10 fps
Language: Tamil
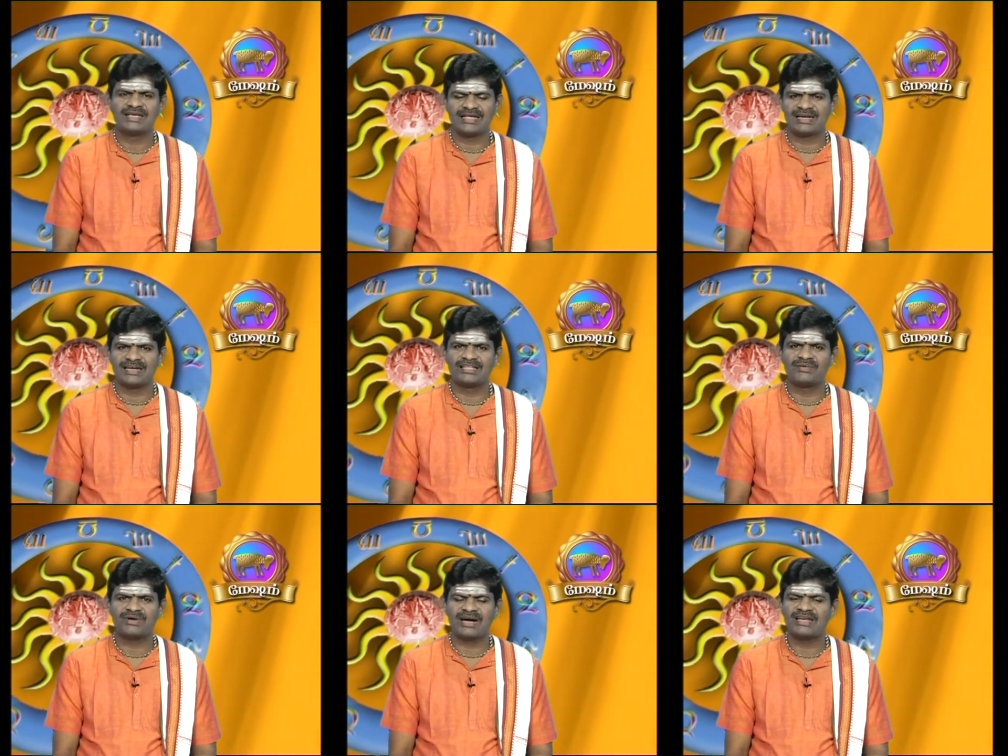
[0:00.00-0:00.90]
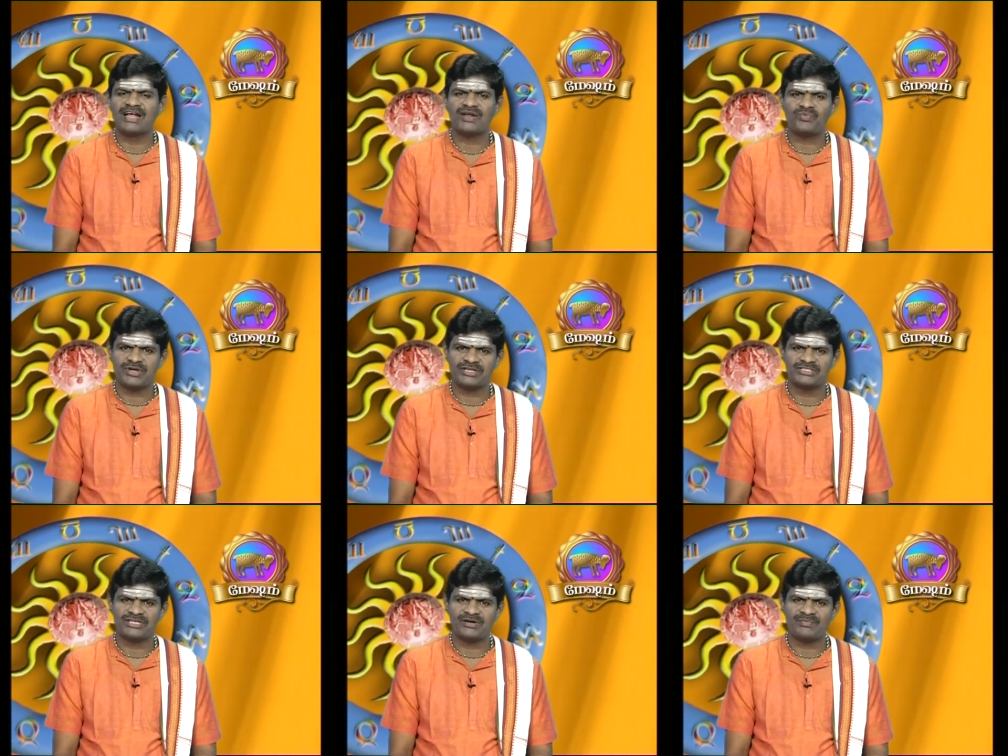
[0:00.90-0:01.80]
இன்றைய தினம் கல்யாண
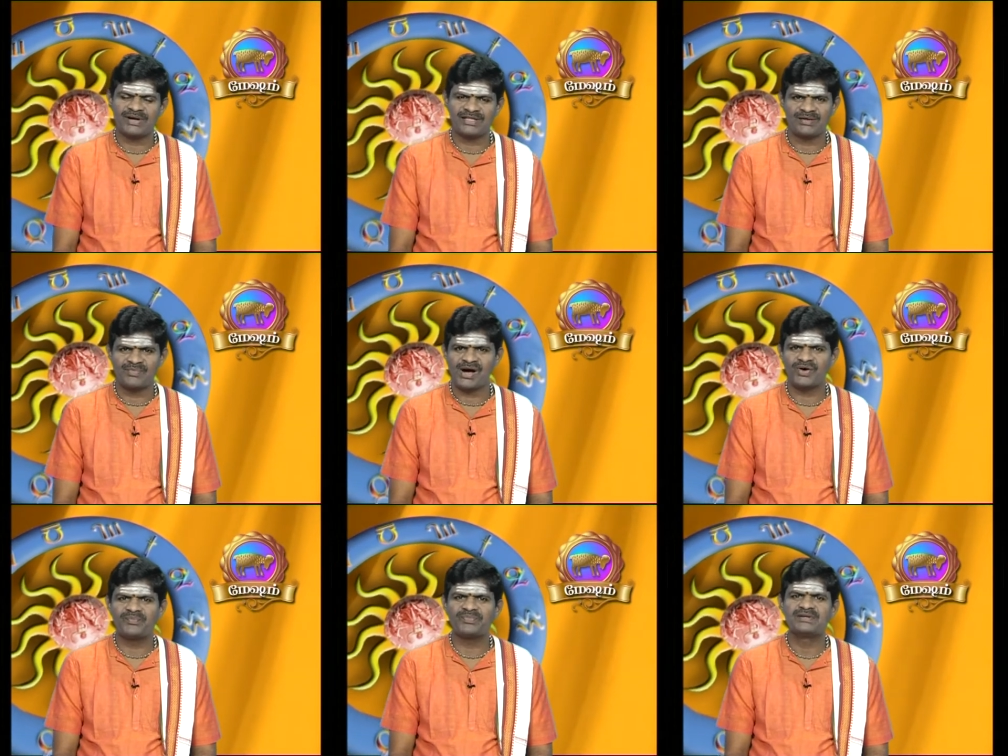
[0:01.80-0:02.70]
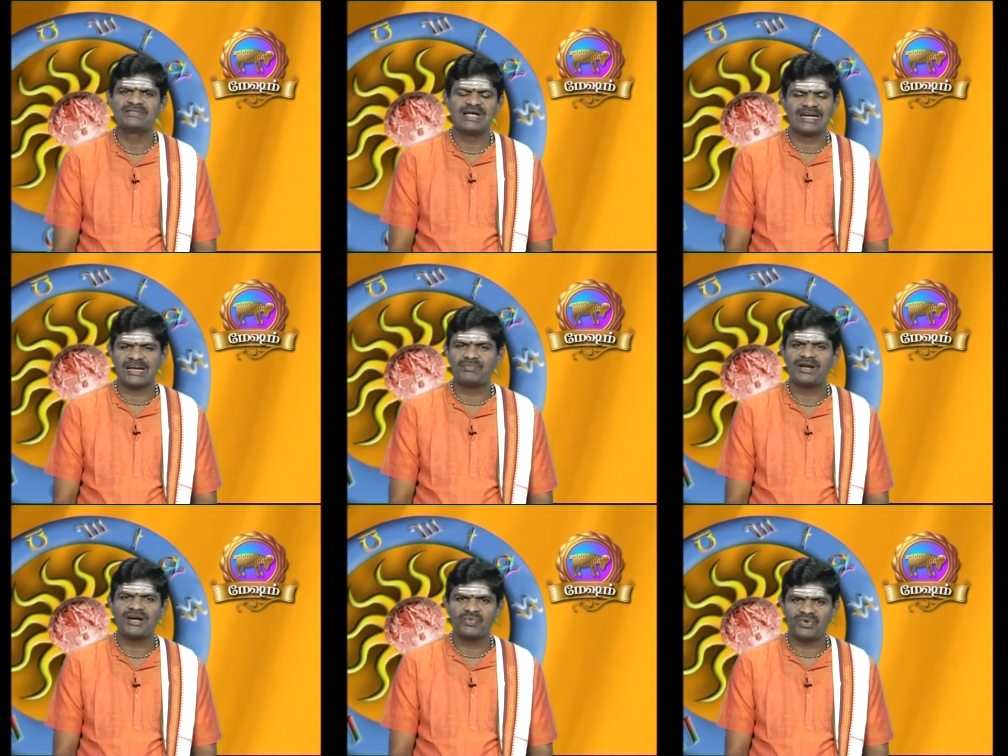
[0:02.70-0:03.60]
முயற்சிகளும் பலிதமாகும்
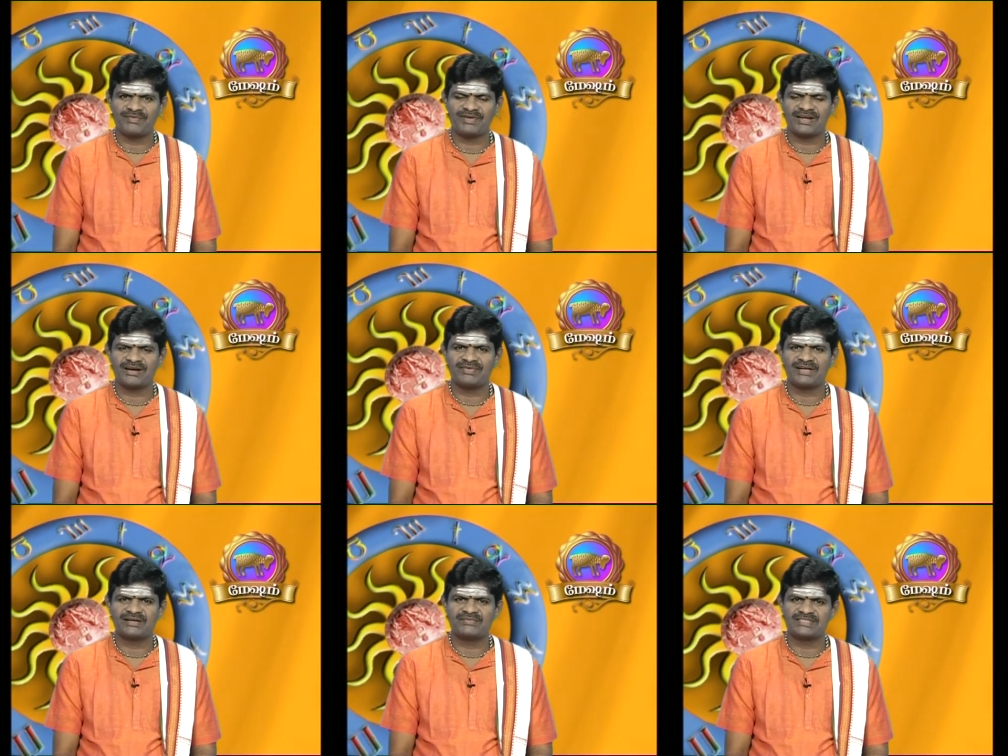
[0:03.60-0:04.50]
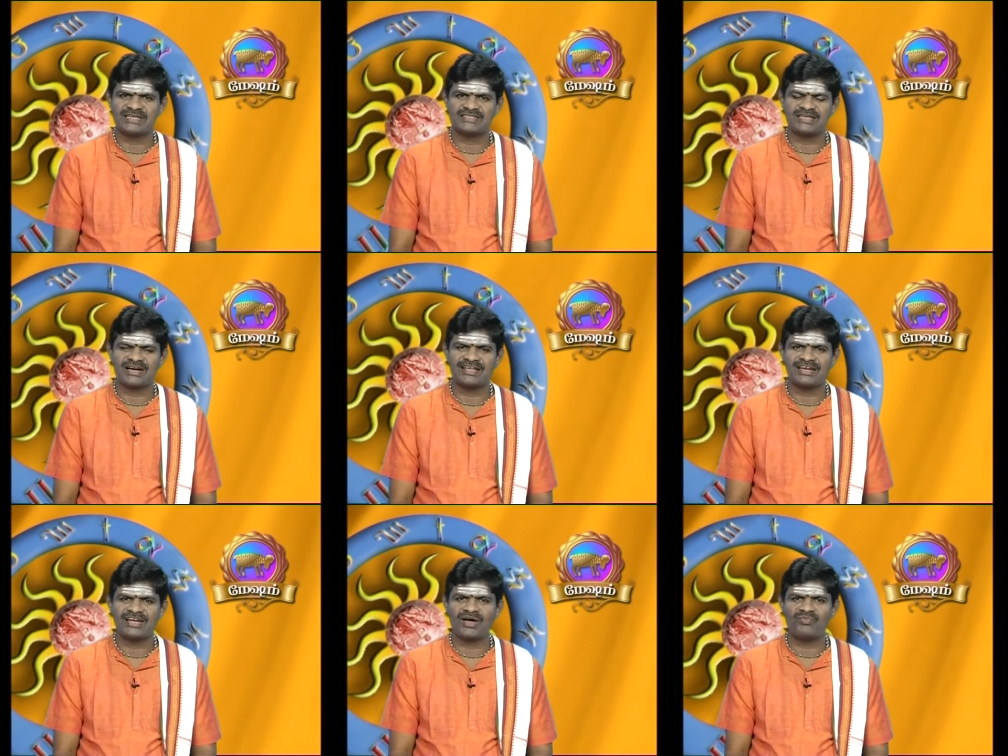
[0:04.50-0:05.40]
நண்பர்கள் உறவினர்கள் வீட்டு விசேஷங்களை
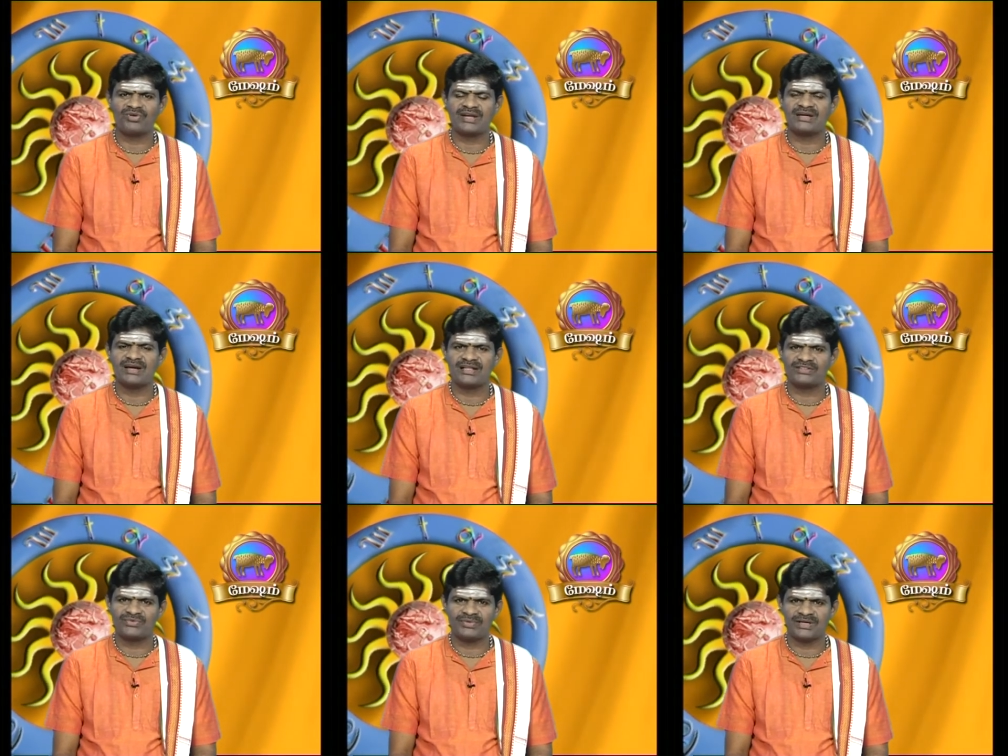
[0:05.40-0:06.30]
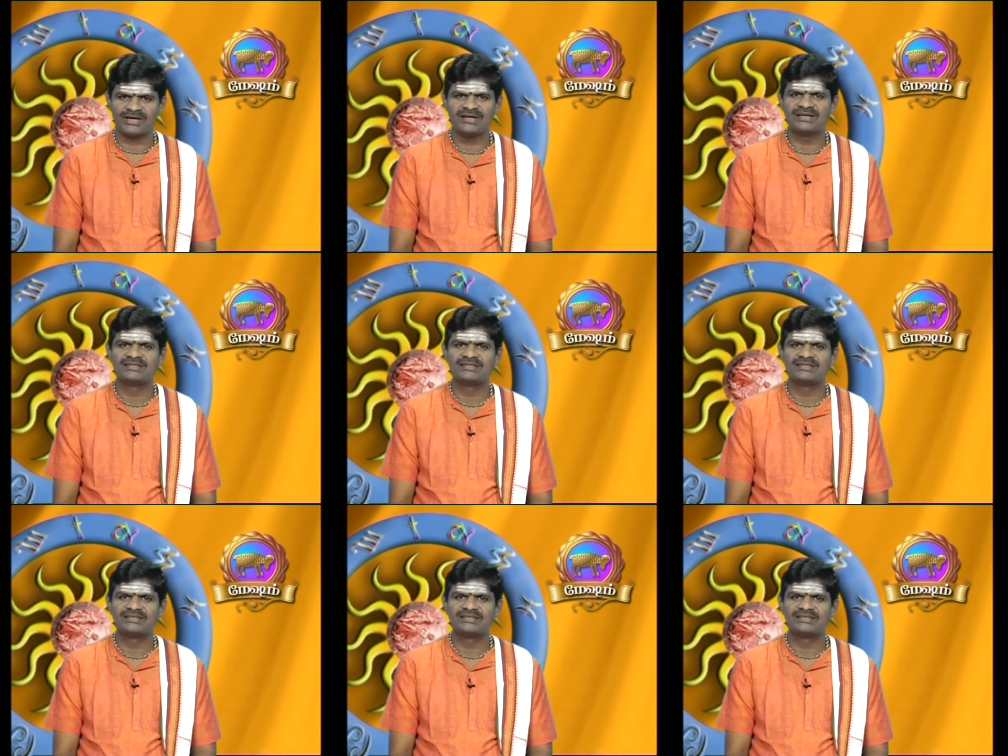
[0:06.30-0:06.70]
எல்லாம் முன்னின்று நடத்துவீர்கள்